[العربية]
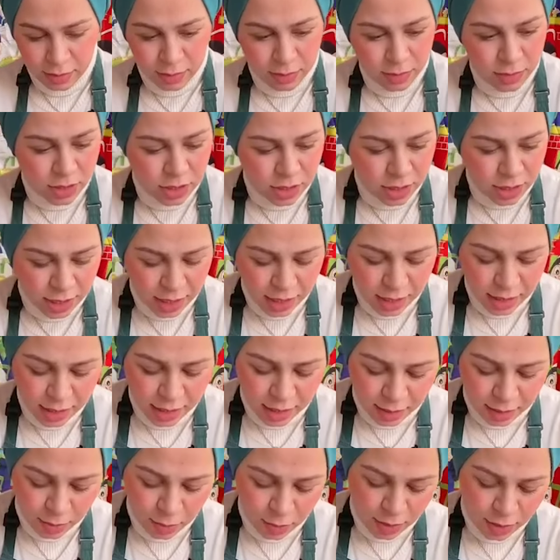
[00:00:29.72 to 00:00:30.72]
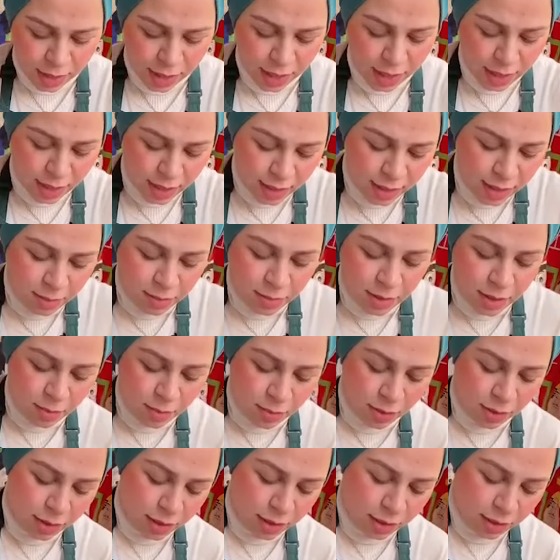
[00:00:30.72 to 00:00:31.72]
بالشكل ده بقين كده من
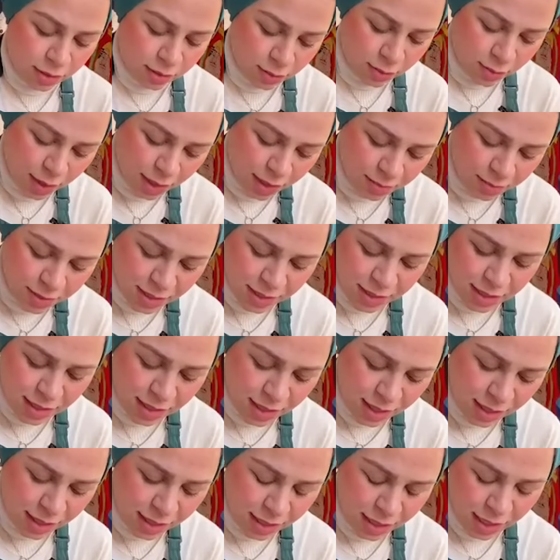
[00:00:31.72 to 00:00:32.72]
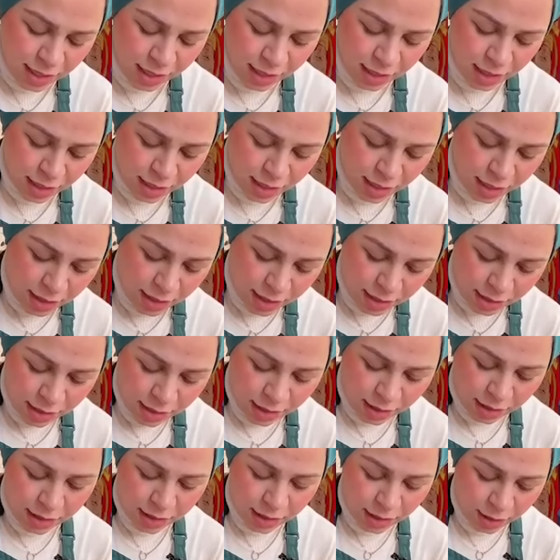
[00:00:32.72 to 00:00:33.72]
الميه وهنبتدي ان احنا
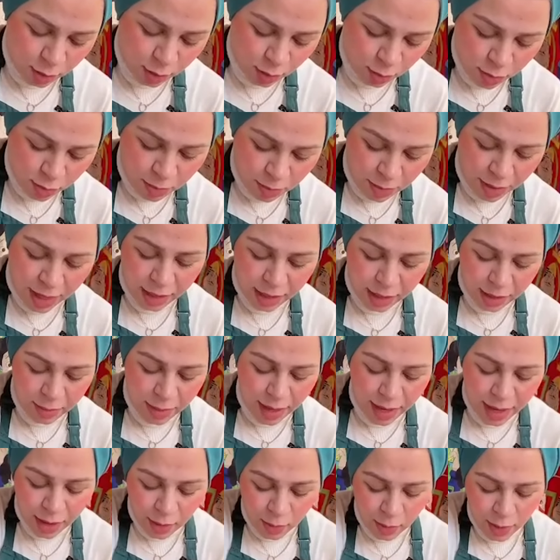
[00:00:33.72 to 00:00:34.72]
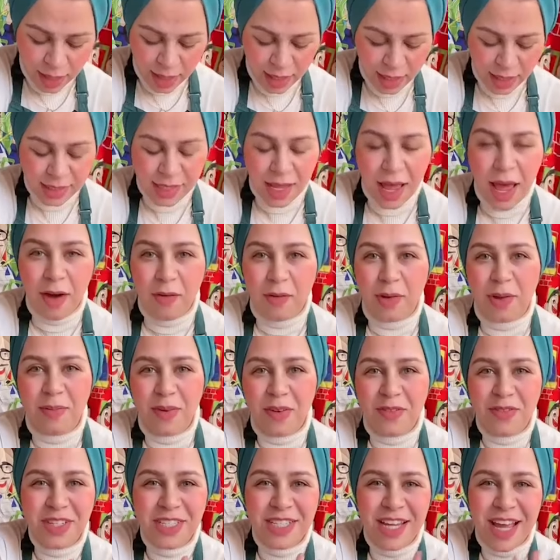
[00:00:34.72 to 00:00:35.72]
نخلطهم ببعض بقى كويس قوي
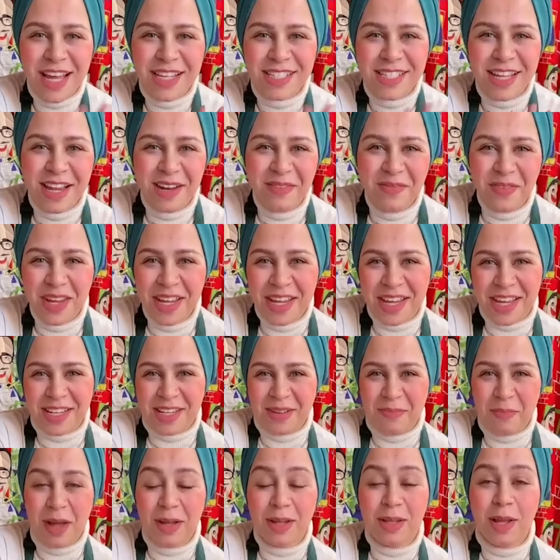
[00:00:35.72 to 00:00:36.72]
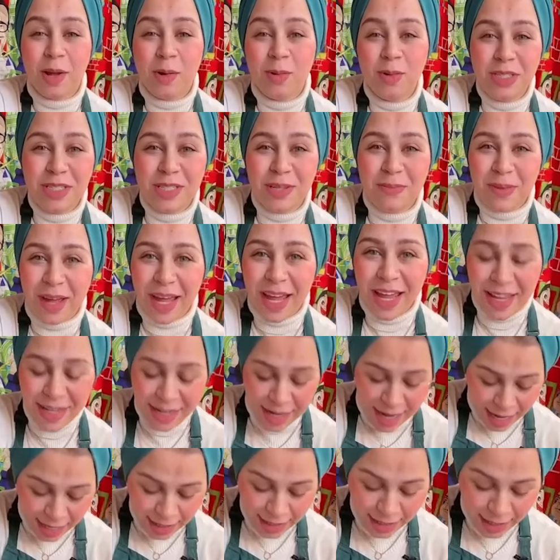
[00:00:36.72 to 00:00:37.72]
مفيش اسهل من كده ما تاخدش معانا
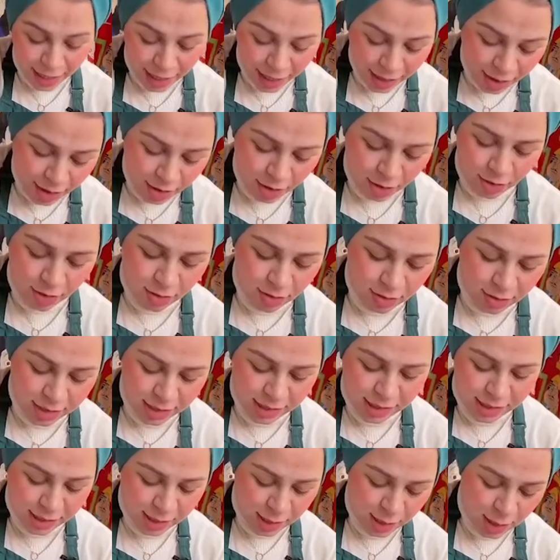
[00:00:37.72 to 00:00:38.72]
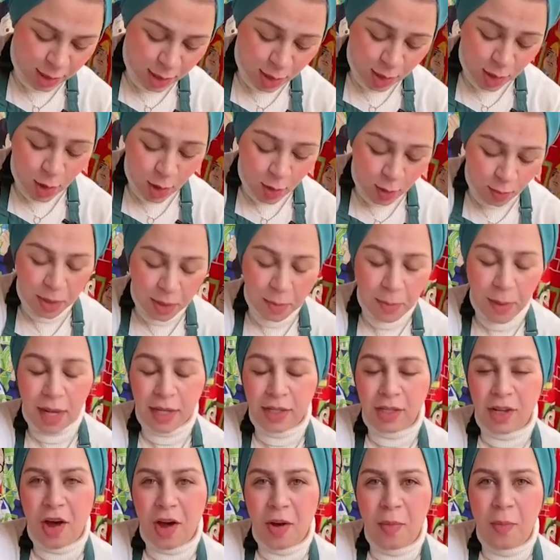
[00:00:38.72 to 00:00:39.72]
اي حاجه خالص بيبقى
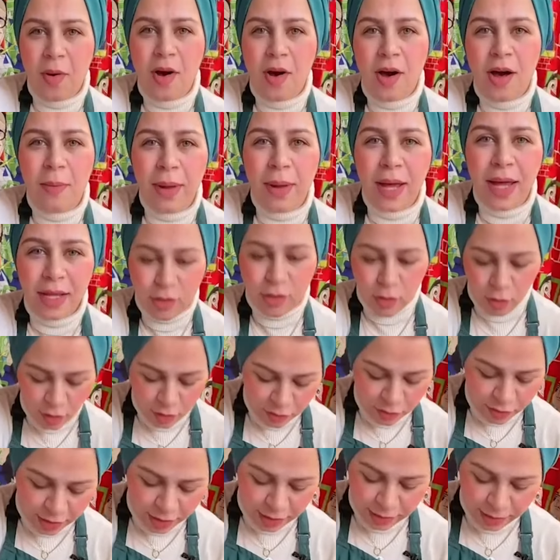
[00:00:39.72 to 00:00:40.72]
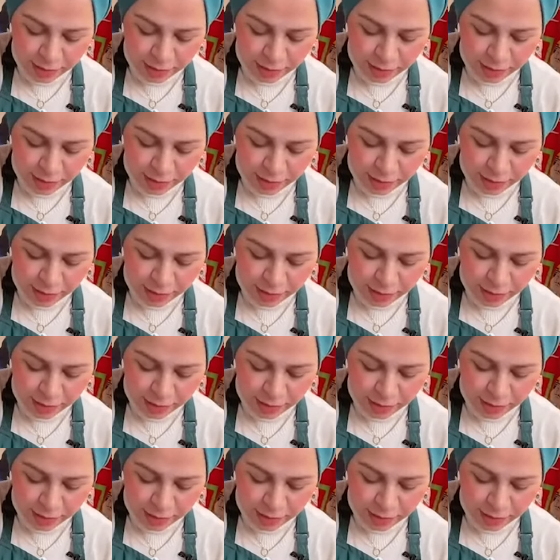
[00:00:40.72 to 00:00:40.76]
طعمها بقى تحفه